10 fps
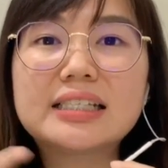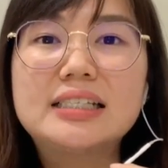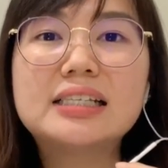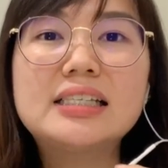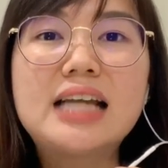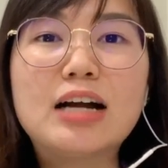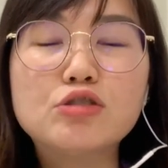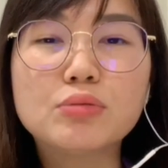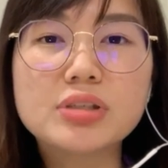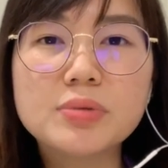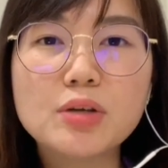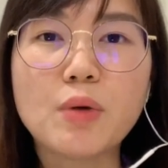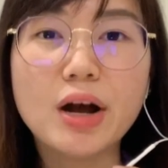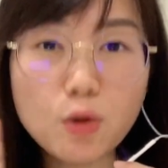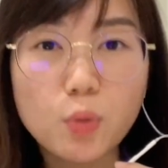这当中，是不是我
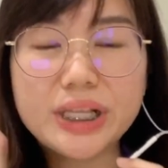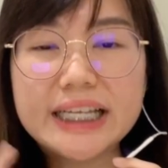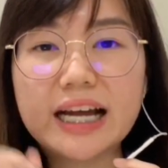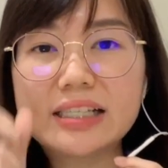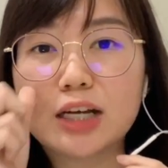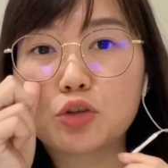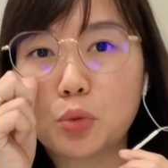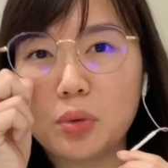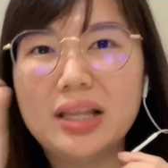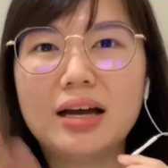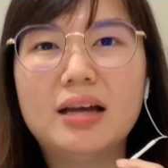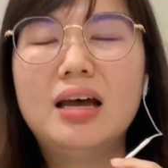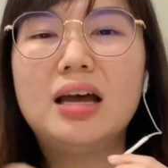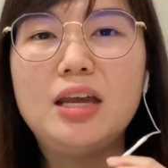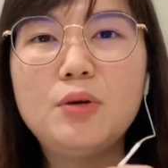很鼓励大家，除了
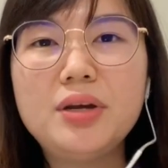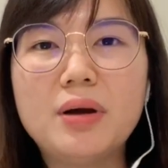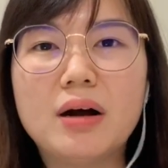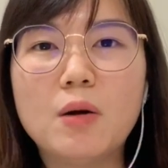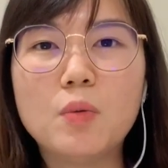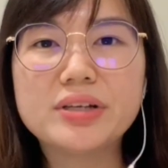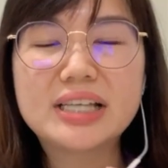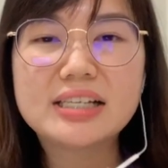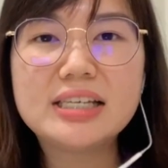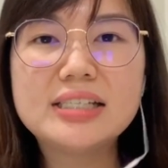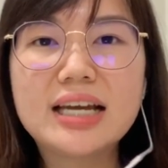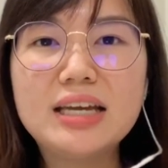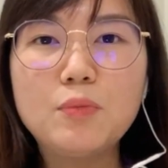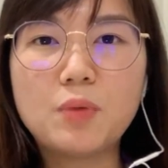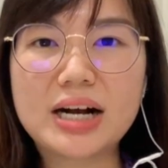因为呃，我相信
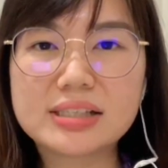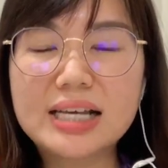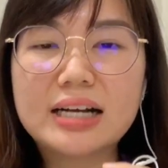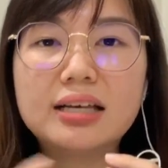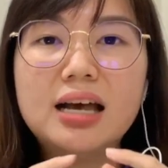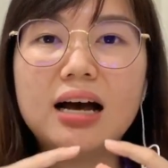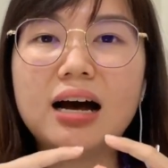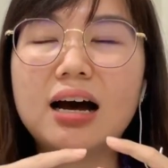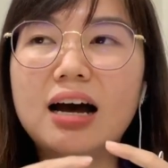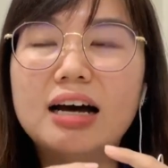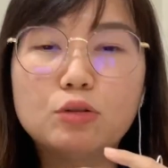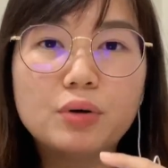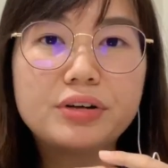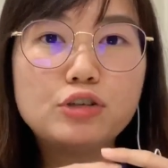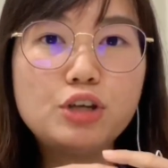在网站啊，很
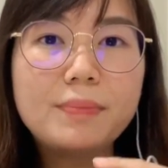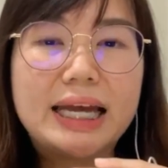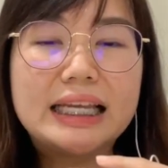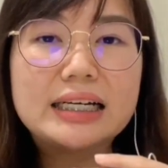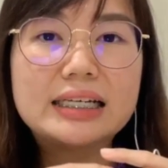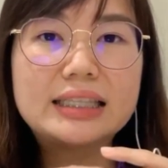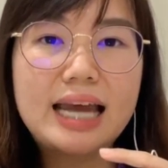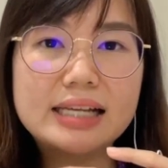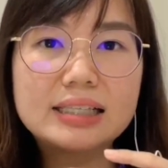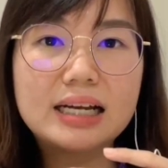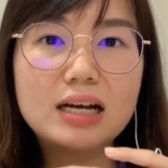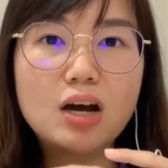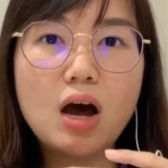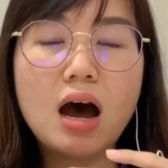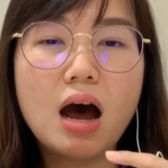多人去买那个 test 那
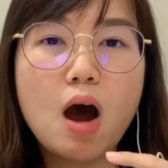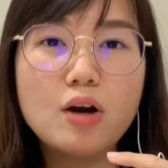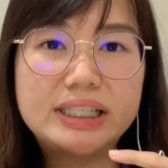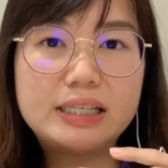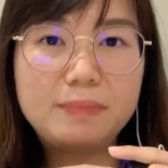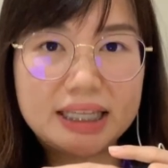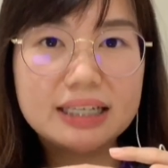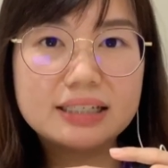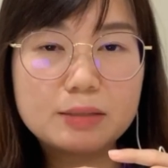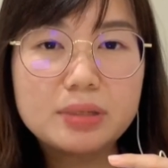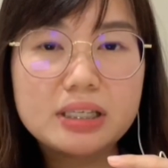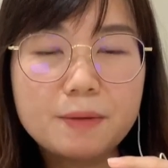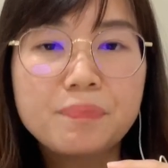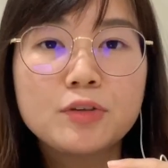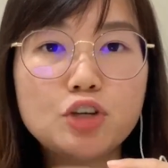个啊 oximeter，是不是
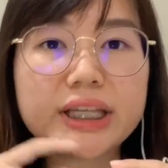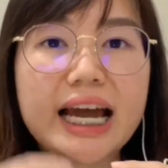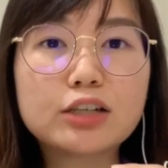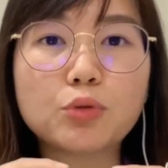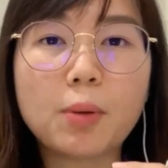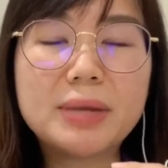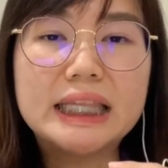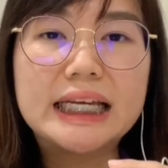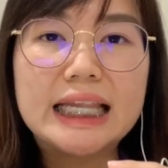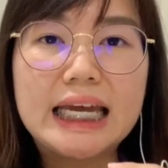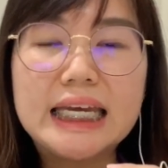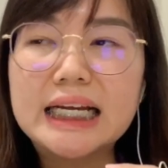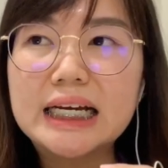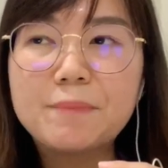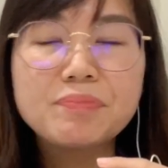去 test 我们的那一
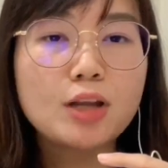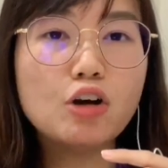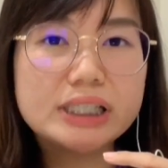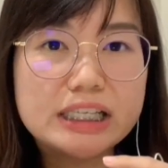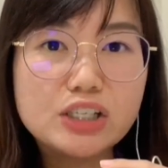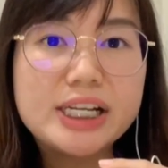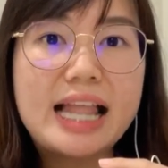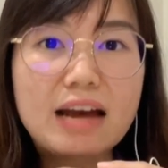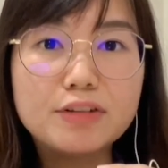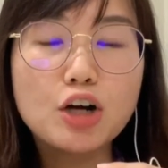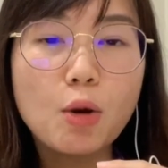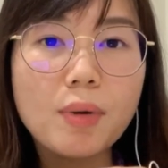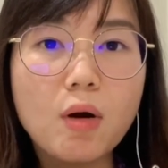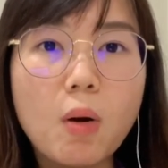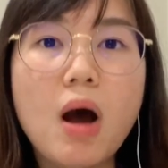个 oxygen level 够不
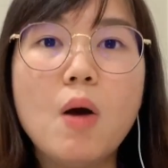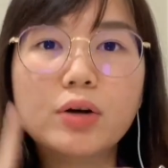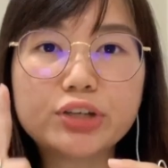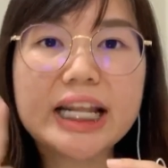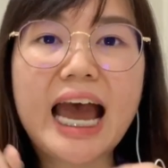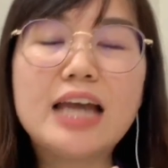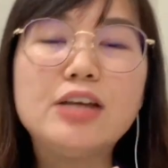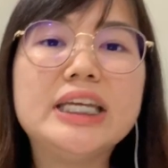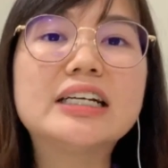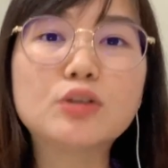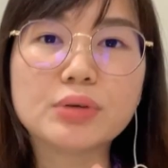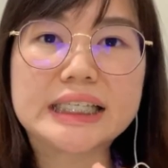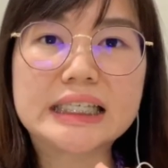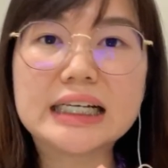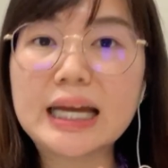够？我觉得还个东
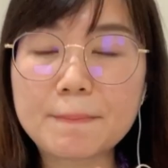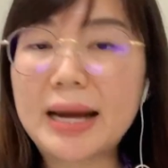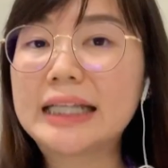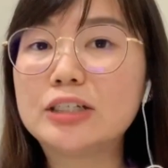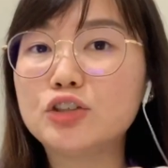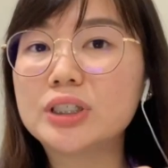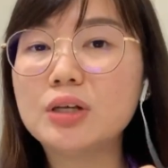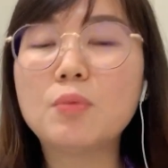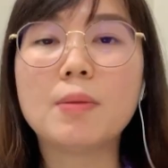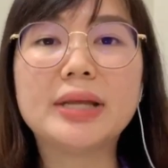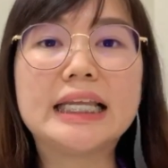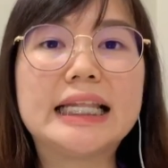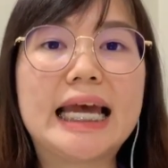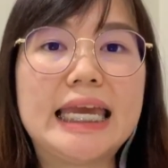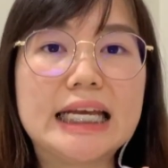西可以买的就。是我们的
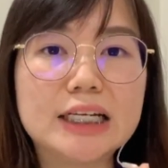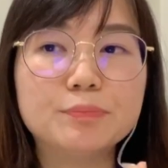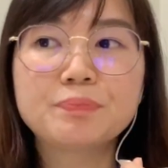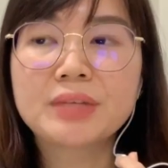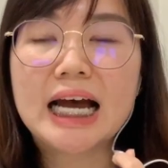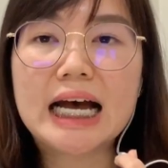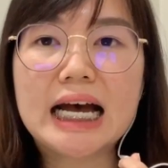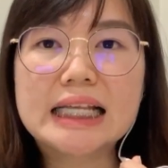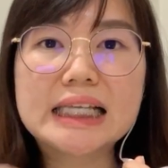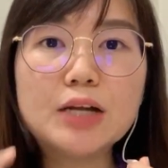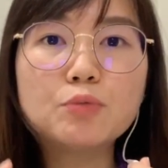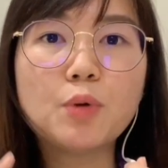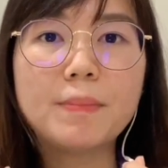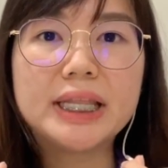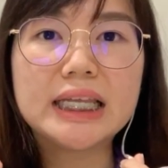那一个啊，趁
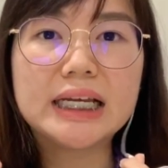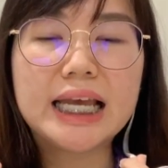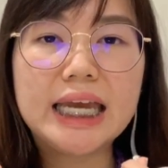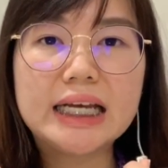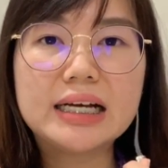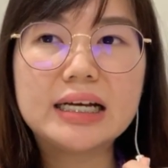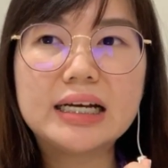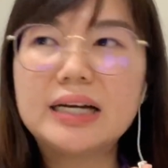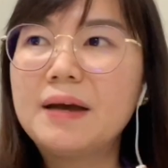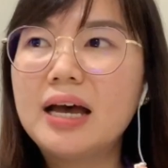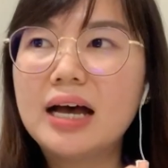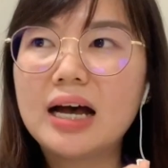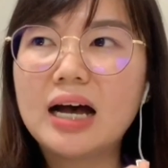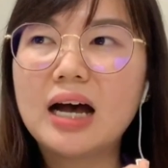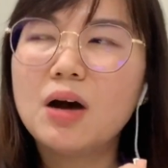我们的那一个
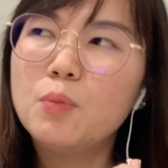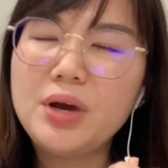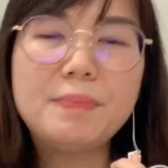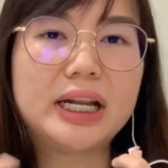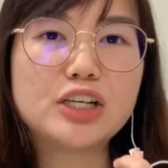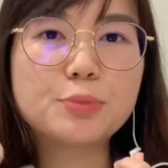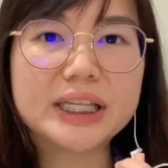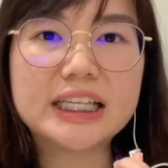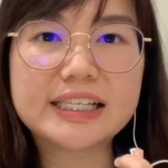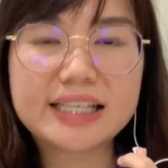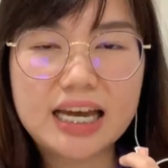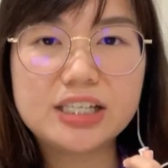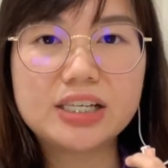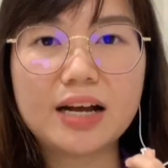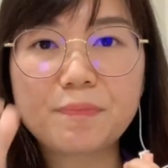啊，weight management 的
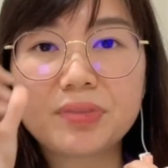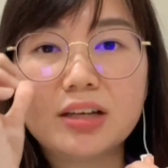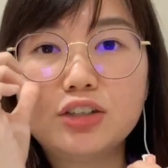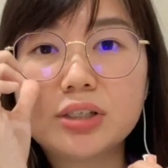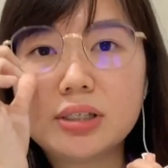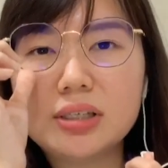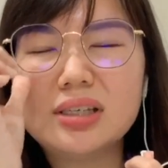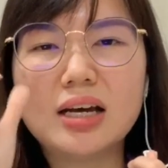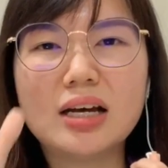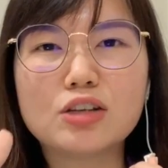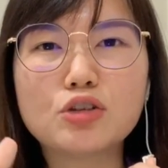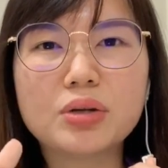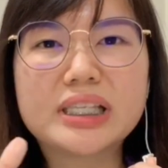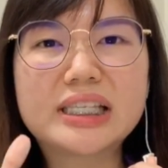sketch 啊，就是呃说